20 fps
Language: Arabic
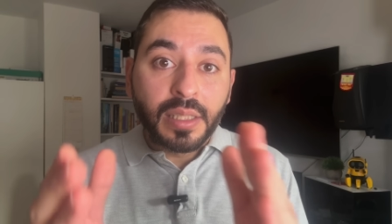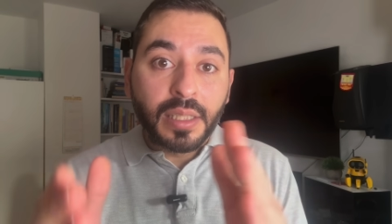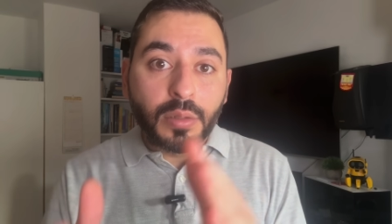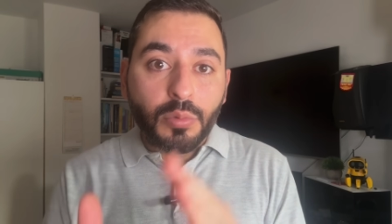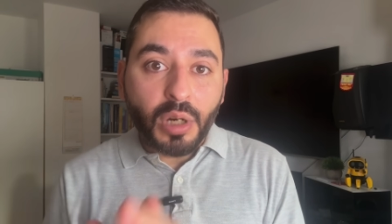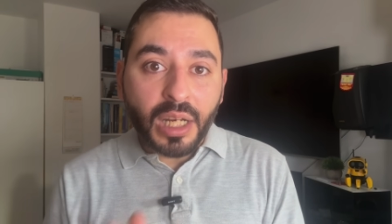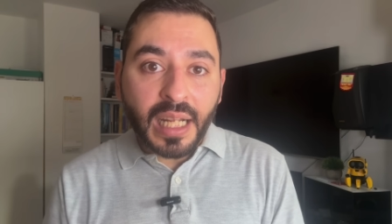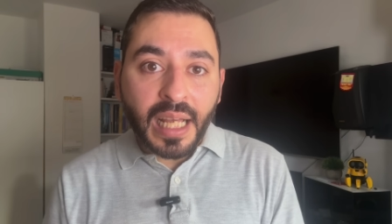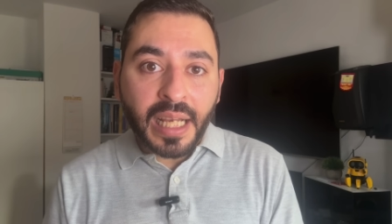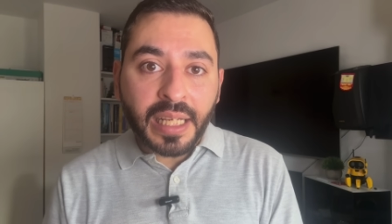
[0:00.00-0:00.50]

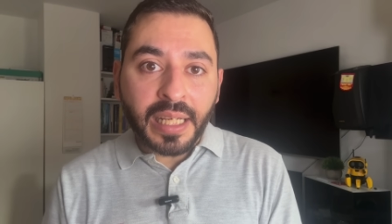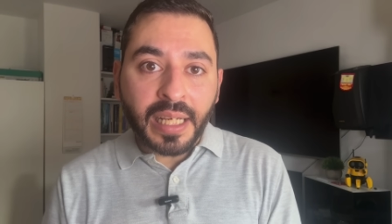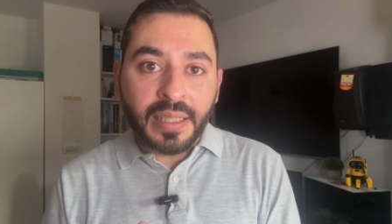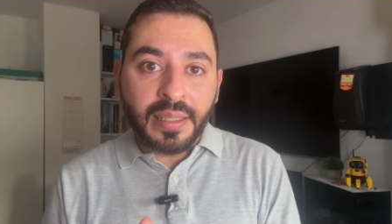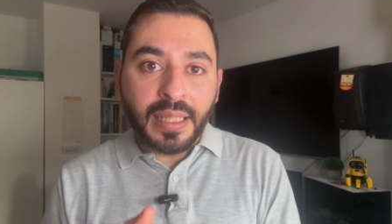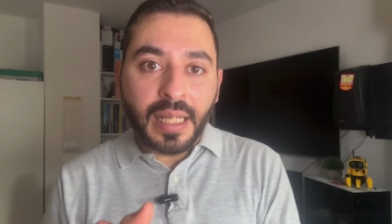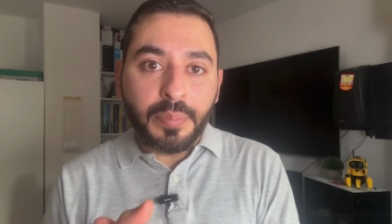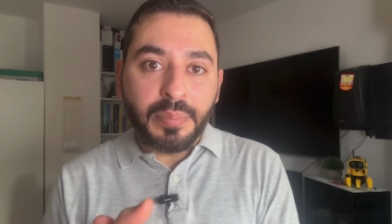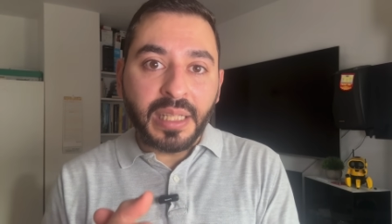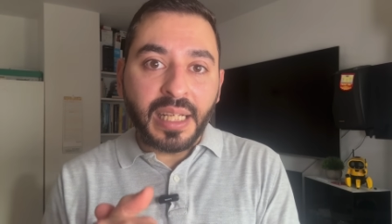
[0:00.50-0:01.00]
ولكن
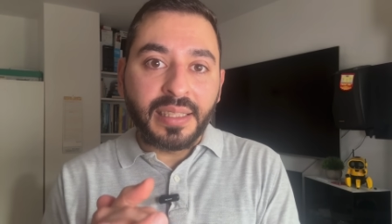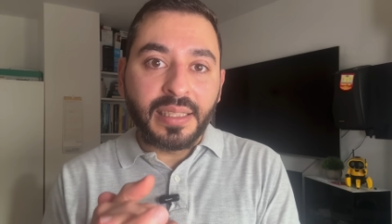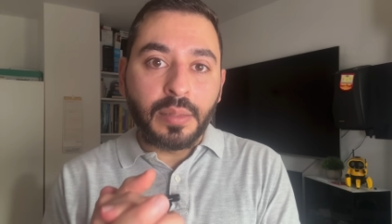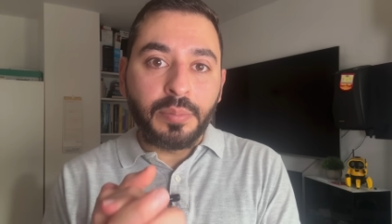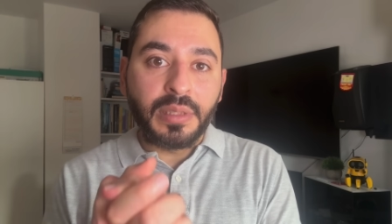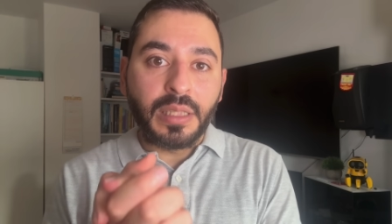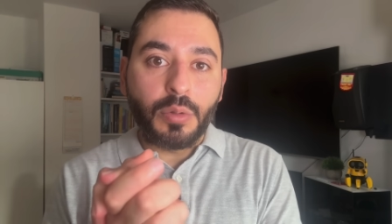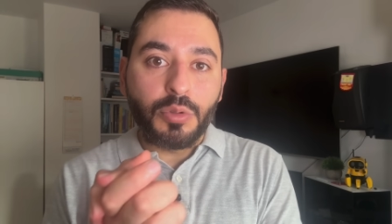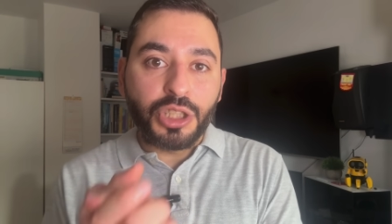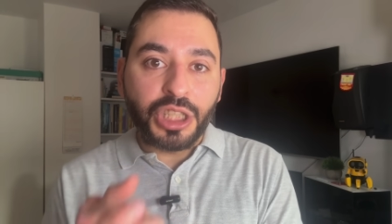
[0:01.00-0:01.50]
لم يتم
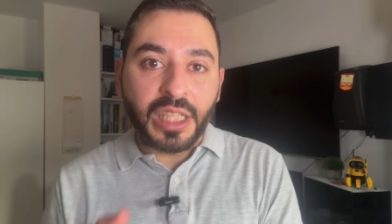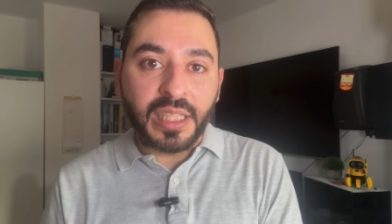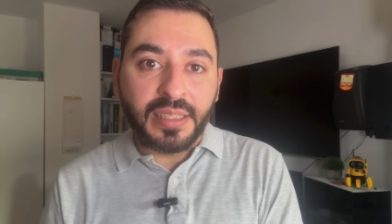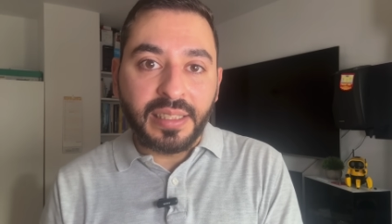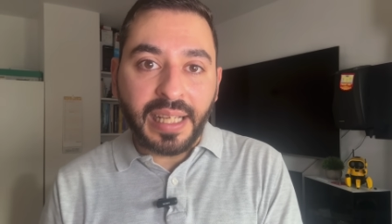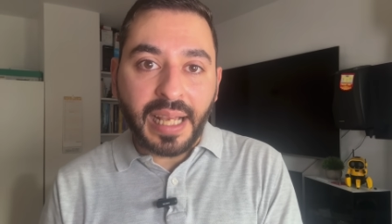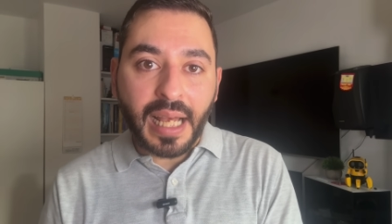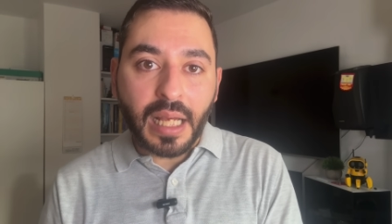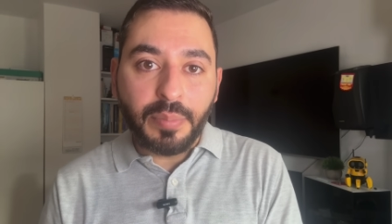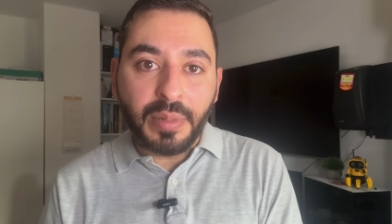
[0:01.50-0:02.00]
توجيه
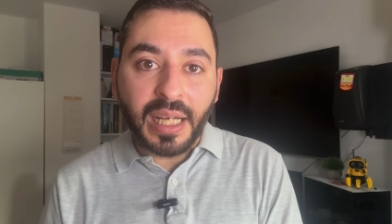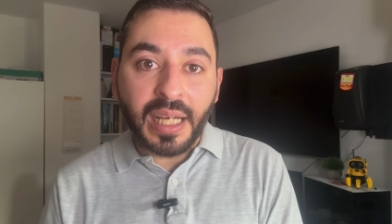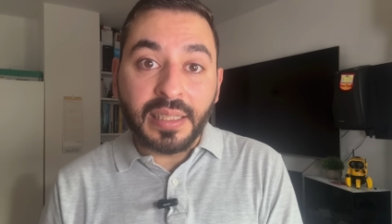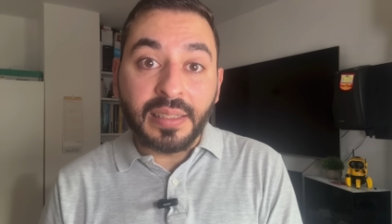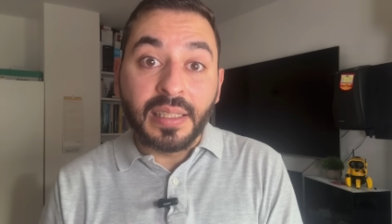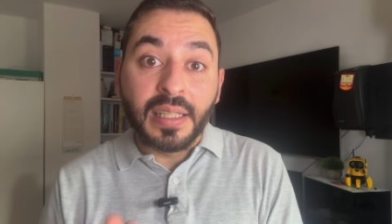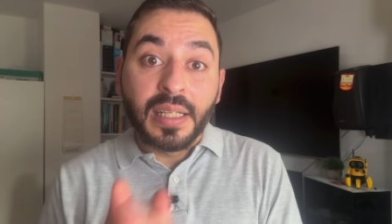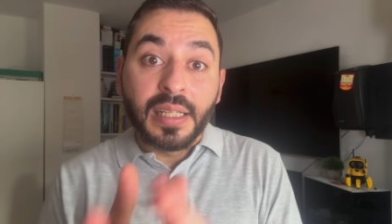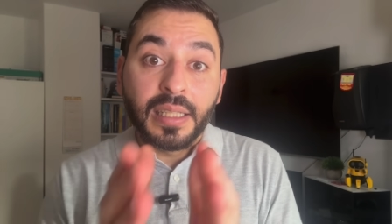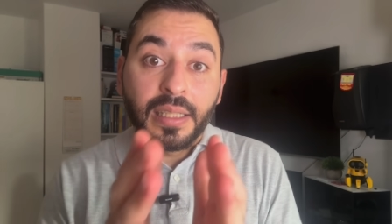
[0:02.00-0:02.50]
اتهامات
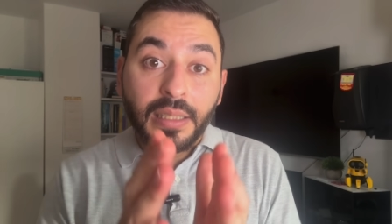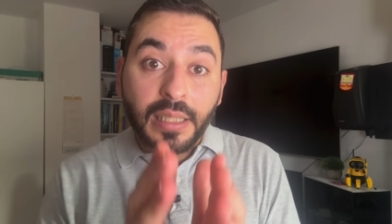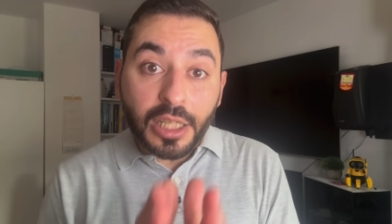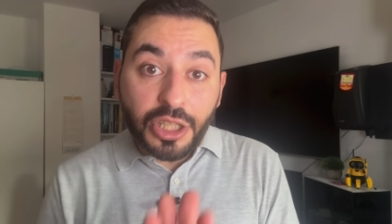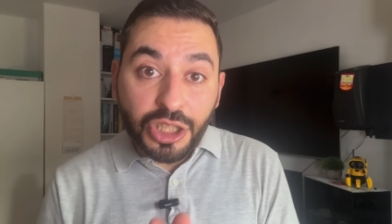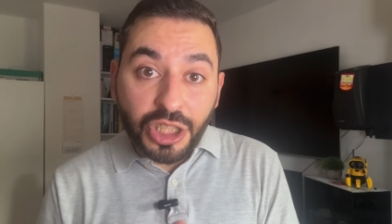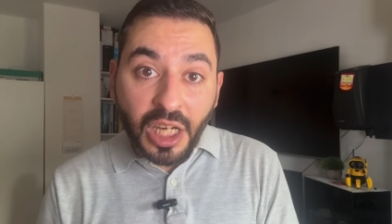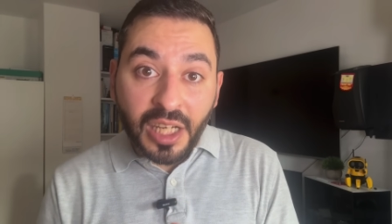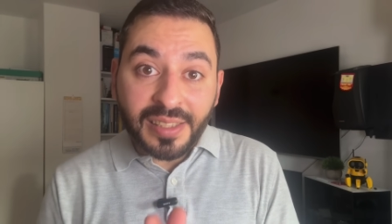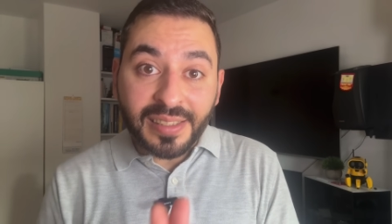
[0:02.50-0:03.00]

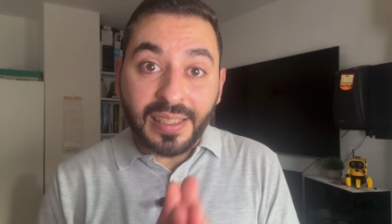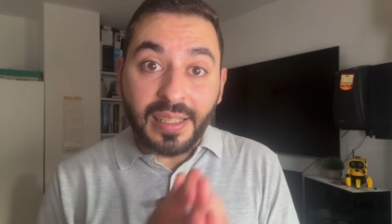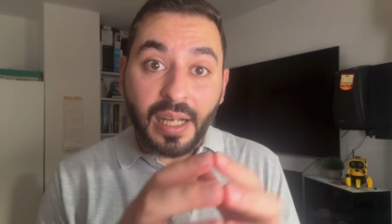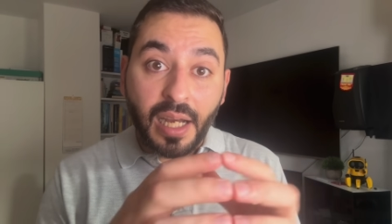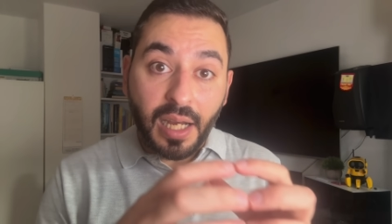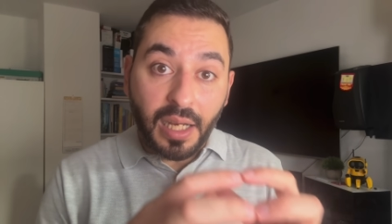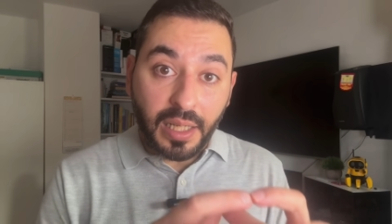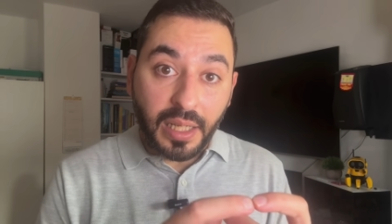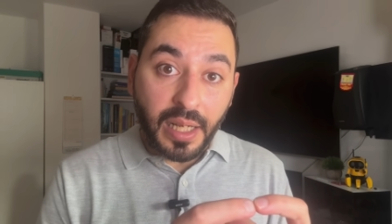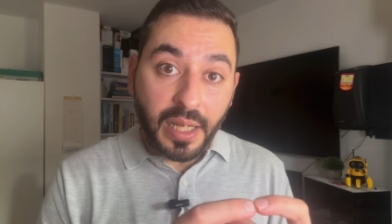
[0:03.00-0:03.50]
للشخص
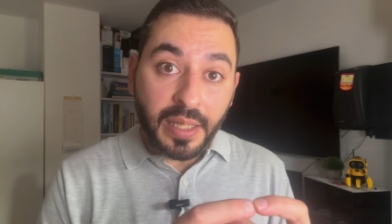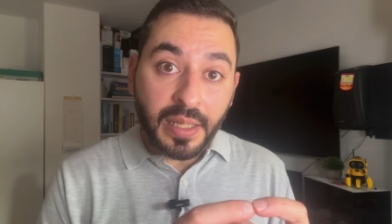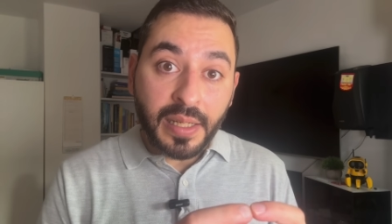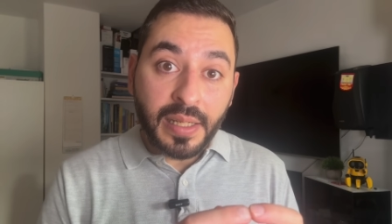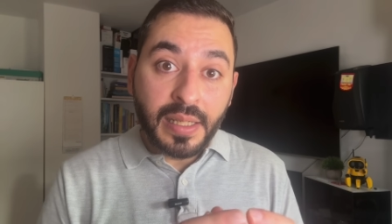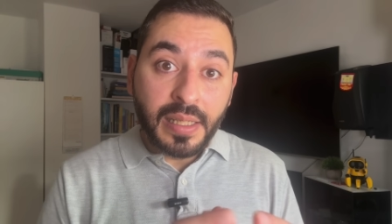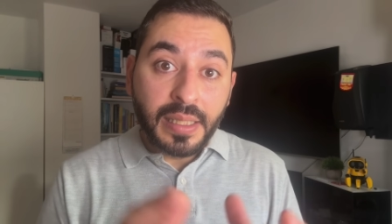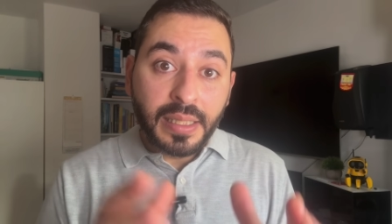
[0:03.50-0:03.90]
الآخر